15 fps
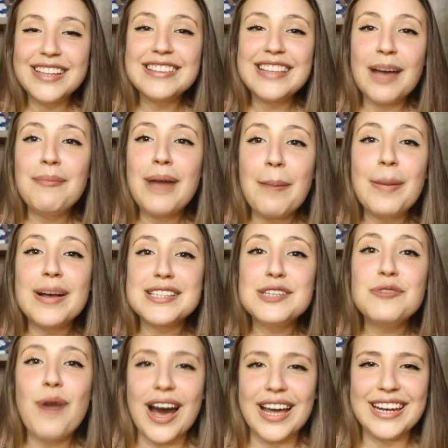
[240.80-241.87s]
tentar
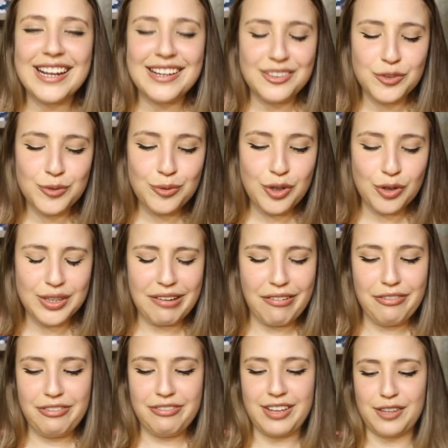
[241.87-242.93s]
apaziguar, né, tudo que eu
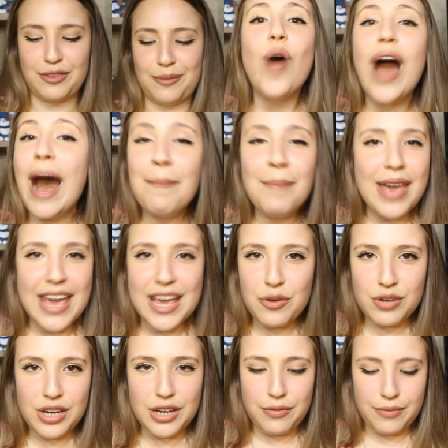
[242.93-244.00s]
tava vivendo. Amei
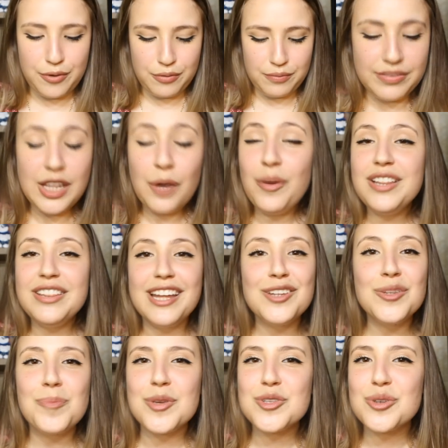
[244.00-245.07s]
o livro. Não
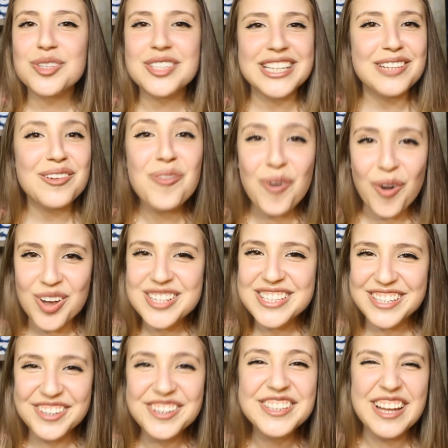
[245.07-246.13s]
entendo pessoas que não
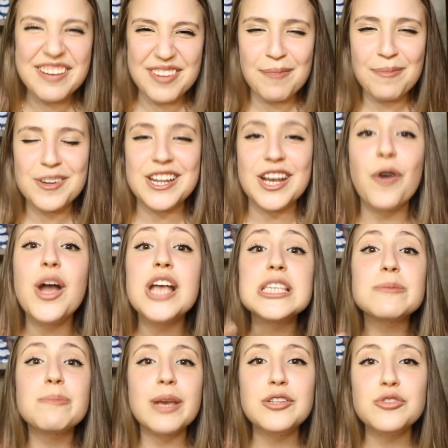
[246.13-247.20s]
gostam, na minha opinião,
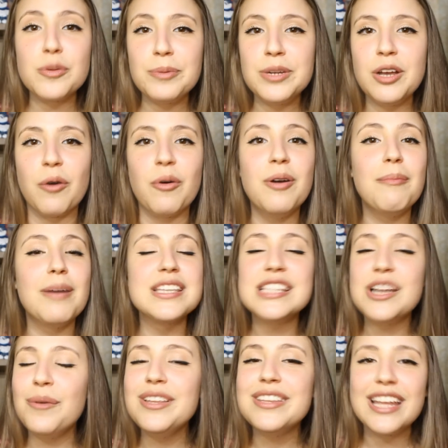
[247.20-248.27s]
respeito sua opinião, mas
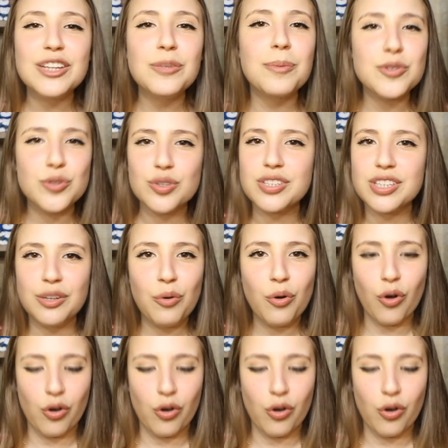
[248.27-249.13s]
não entendo pessoas que não